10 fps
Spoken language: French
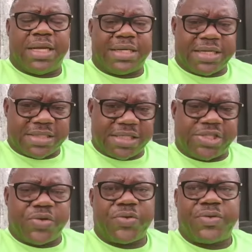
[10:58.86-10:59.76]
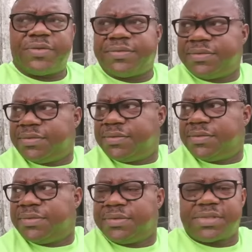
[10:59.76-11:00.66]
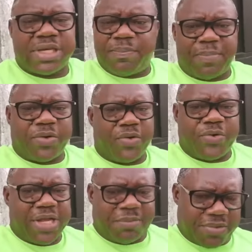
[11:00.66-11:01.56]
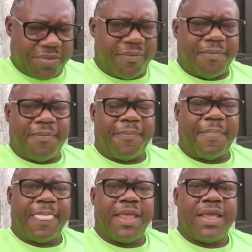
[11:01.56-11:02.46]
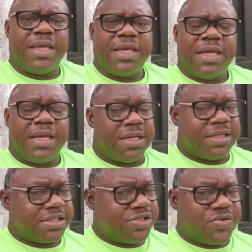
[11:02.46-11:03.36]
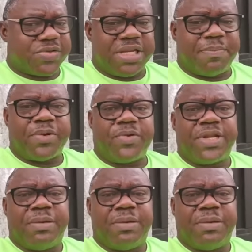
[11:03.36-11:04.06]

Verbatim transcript: La transition ce n'est pas le nom du Gabon. La transition, ce n'est pas le nom